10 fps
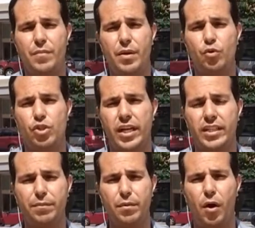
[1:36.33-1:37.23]
من
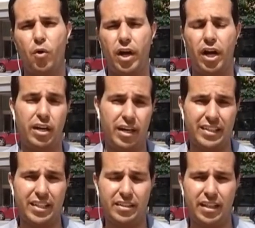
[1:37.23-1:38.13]
مستخدمي موقع
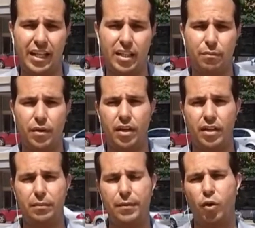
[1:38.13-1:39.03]
ريدت عدم
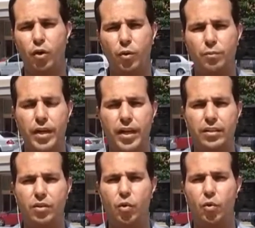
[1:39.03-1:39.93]
تمكنهم من
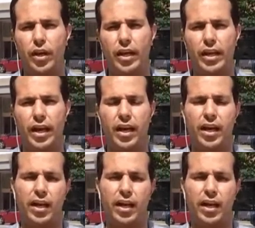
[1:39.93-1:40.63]
الدخول إلى